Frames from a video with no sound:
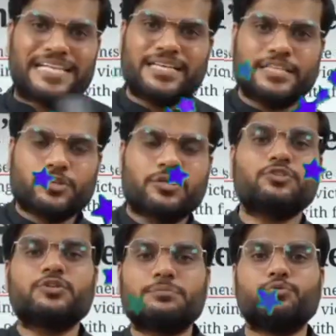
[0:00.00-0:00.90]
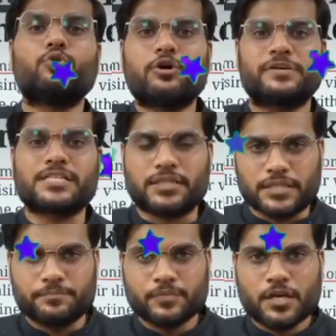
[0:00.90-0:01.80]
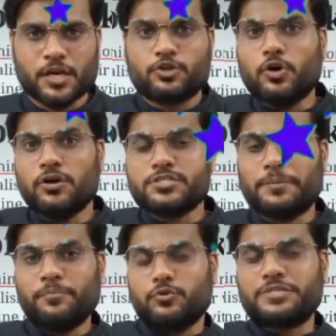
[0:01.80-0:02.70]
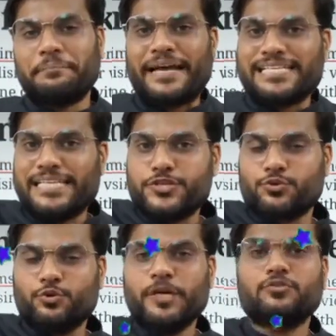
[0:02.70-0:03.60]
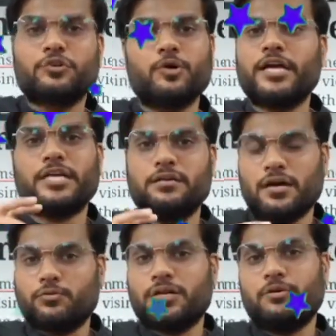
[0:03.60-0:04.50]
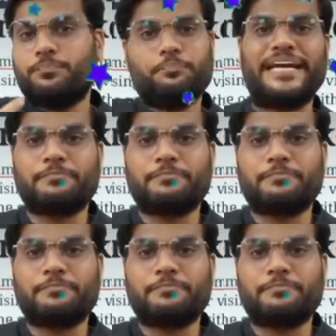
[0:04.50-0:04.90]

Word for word: भी आप पैसा देते हो ना तो उनकी भूख और बढ़ जाती है तो जब उसने पैसे दिए शुरू में तो उन्होंने बोला कि उनका